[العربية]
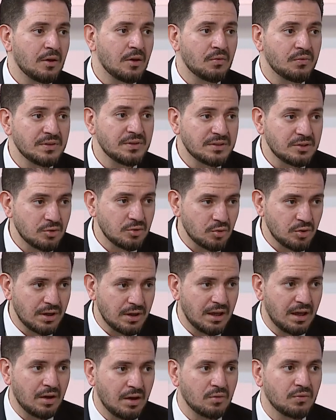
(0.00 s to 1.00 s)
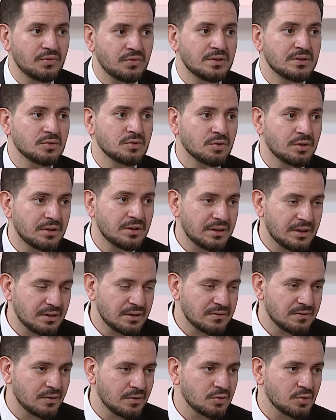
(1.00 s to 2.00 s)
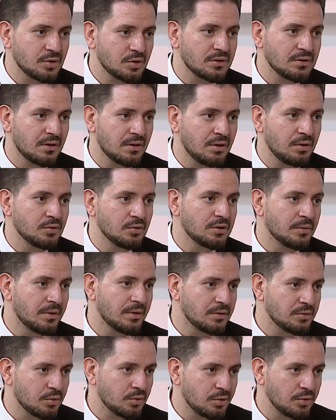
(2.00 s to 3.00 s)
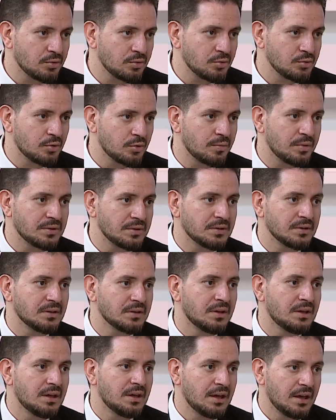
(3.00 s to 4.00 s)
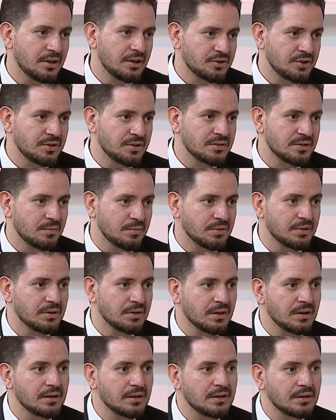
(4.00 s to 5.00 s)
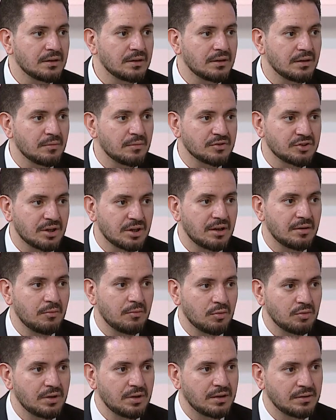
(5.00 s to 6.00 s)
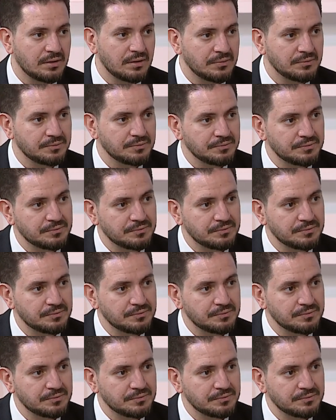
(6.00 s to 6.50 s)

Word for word: لو في سيوله او في سرعه نسف او سرعه تجلط طبعا تروح لدكتور باطنه عشان يظبط لها الايه المشاكل الموجوده عندها